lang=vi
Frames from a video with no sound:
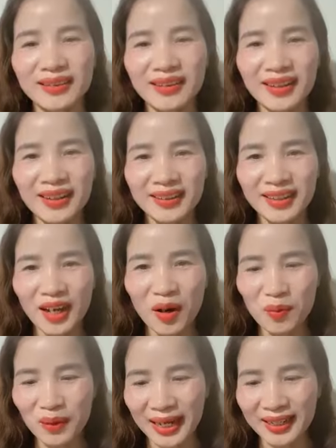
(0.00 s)
doanh thì
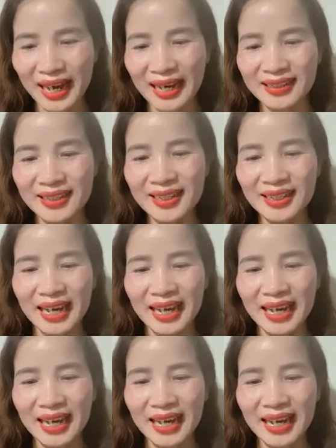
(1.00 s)
ông lại càng gì?